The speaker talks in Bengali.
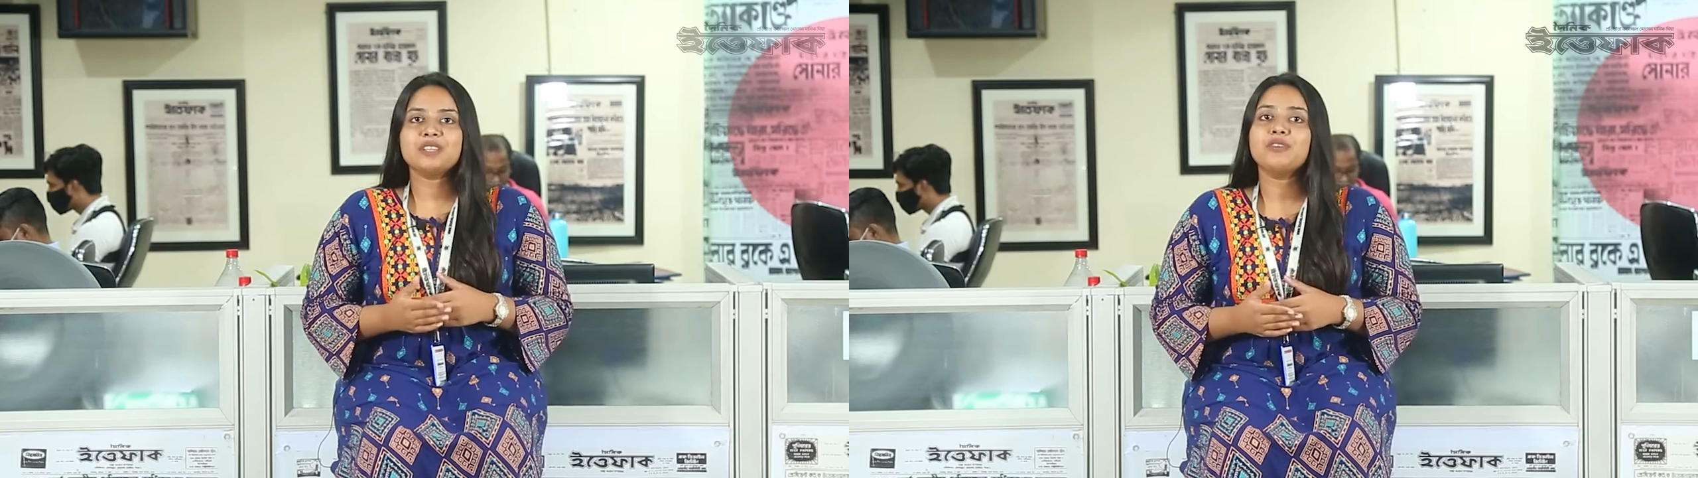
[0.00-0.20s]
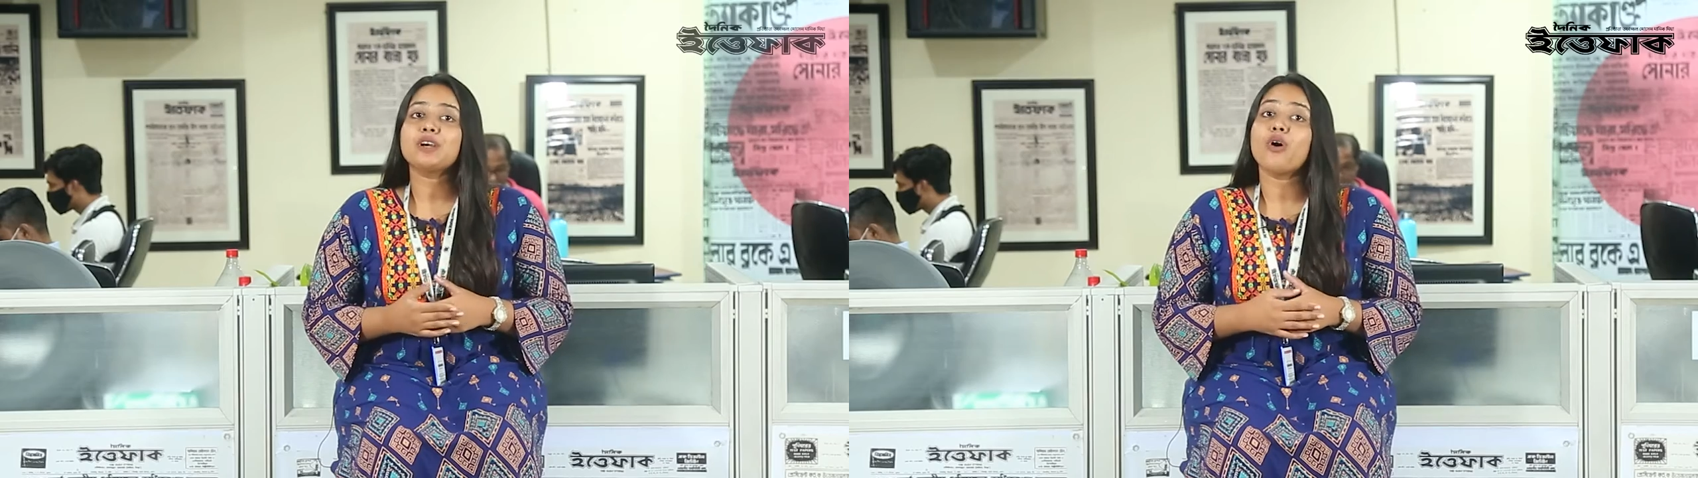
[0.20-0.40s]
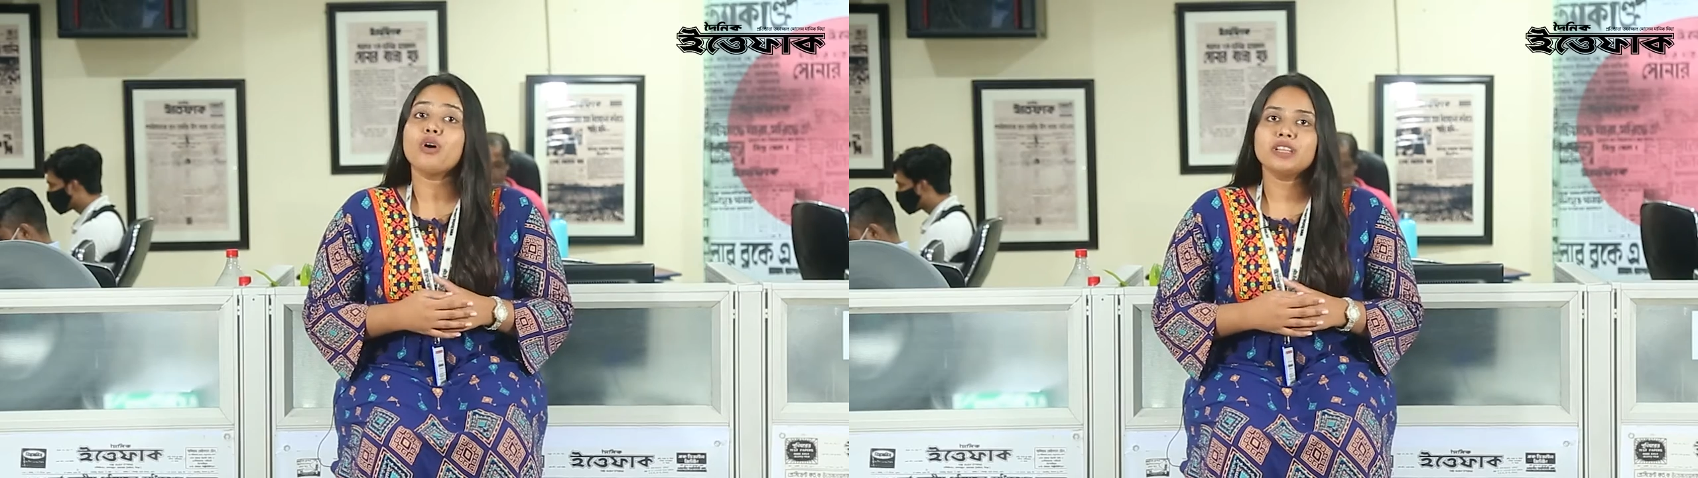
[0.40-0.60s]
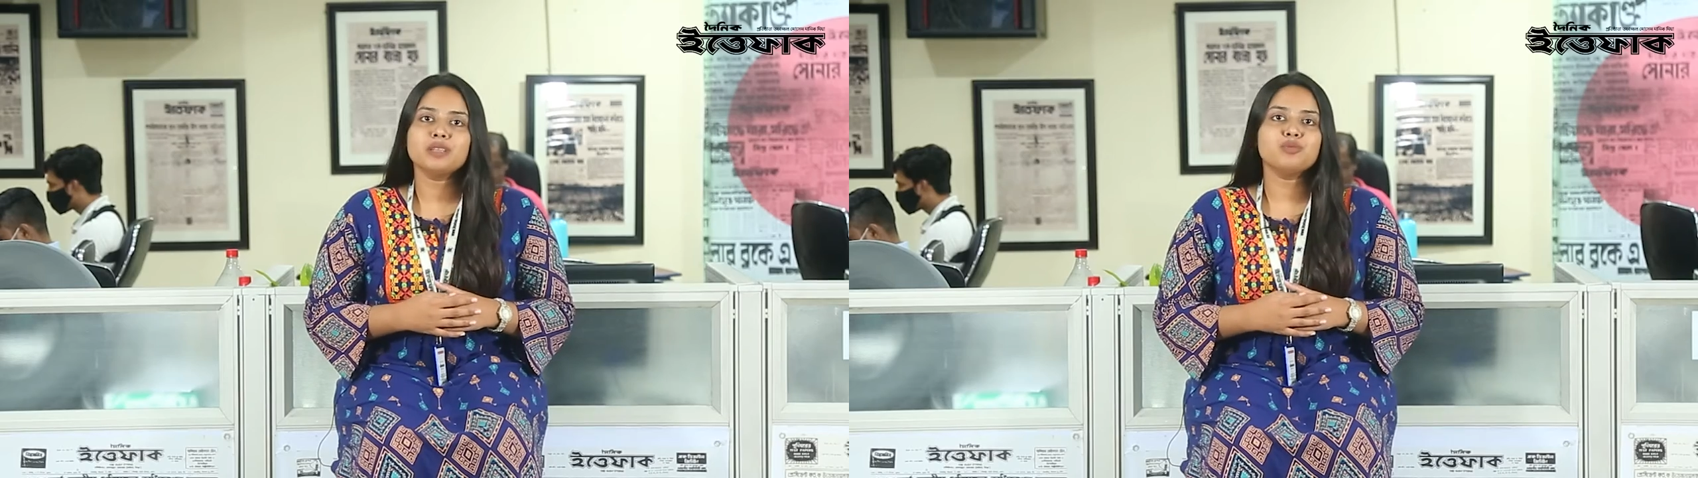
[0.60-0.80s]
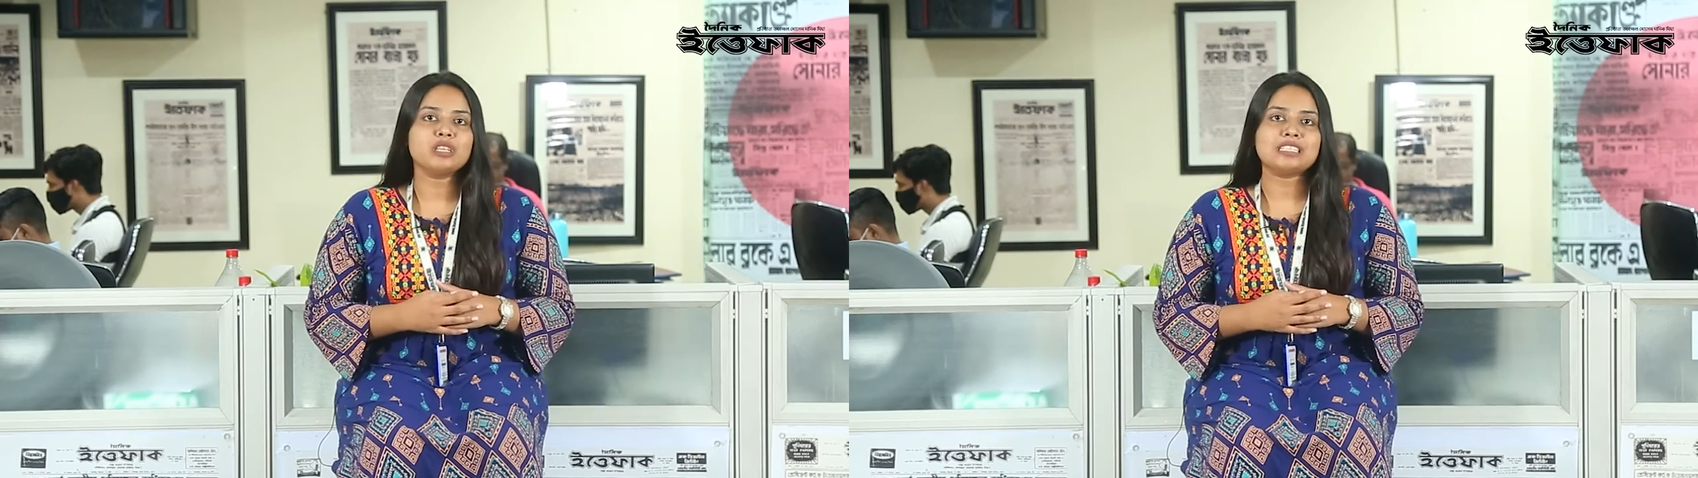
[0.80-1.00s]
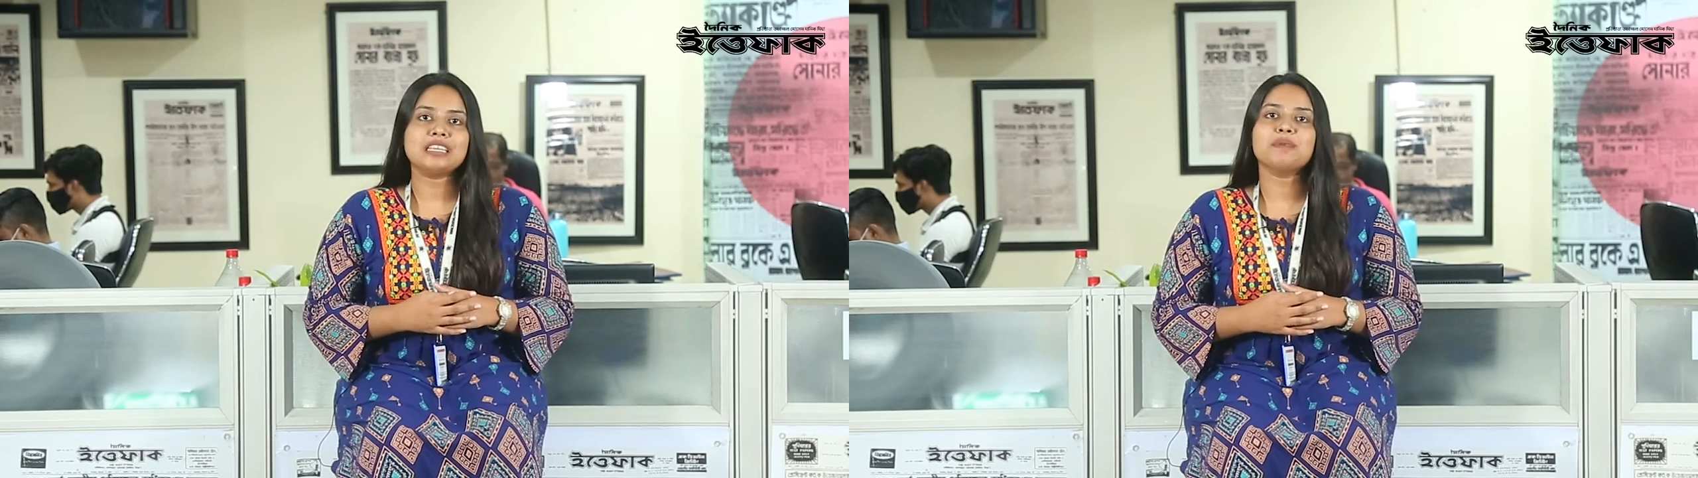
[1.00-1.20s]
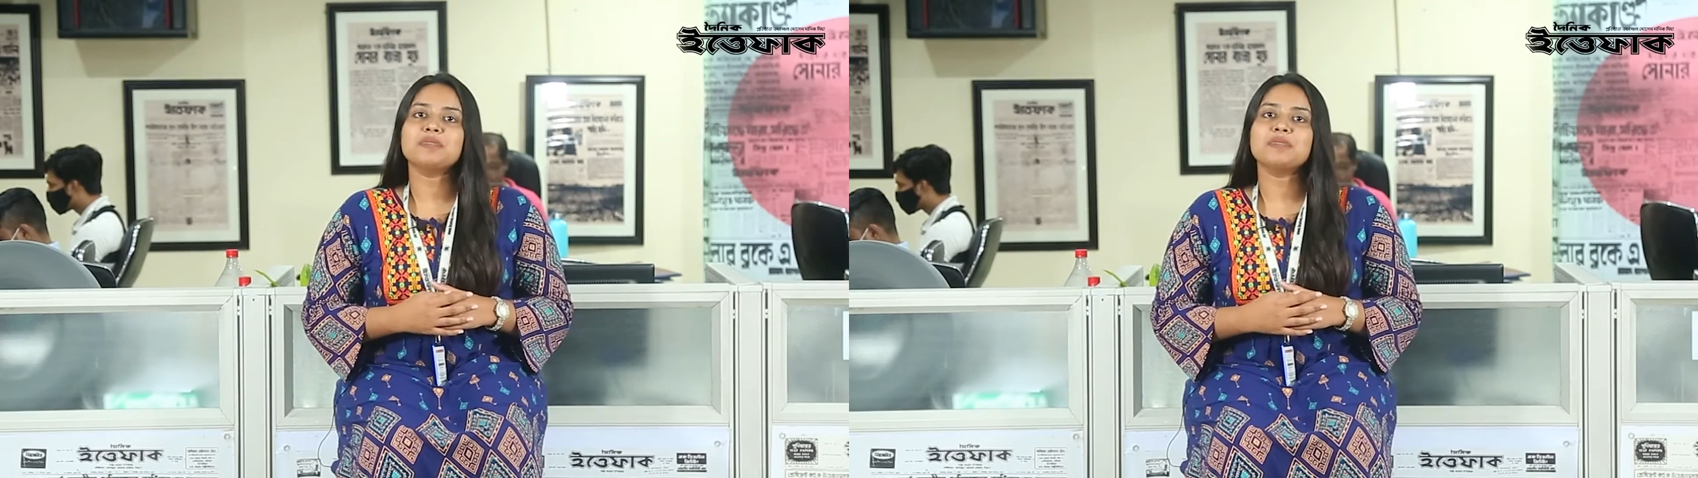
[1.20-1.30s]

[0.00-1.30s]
ইত্তেফাক অনলাইন বুলেটিনে